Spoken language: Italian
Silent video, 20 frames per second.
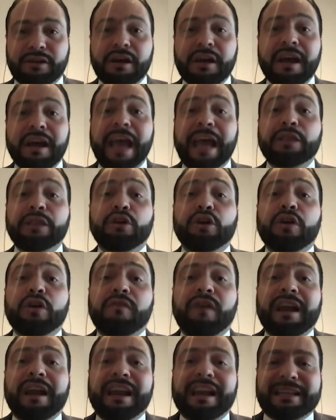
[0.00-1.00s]
è, chiaro non
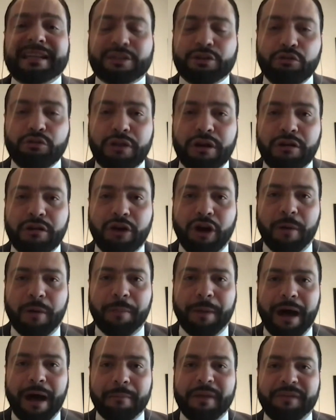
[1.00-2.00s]
Castaldo, lo vuole eh. nessuno eh? in
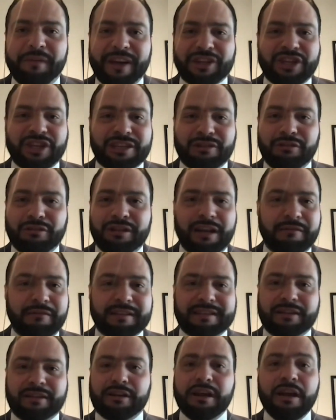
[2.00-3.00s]
Europa. faccia Mi... solo dire
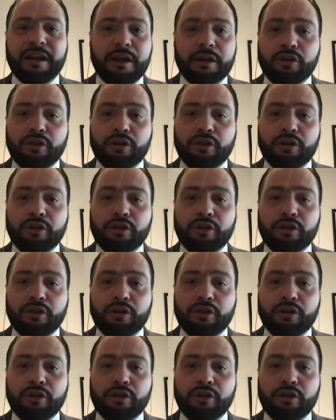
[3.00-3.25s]
questa cosa.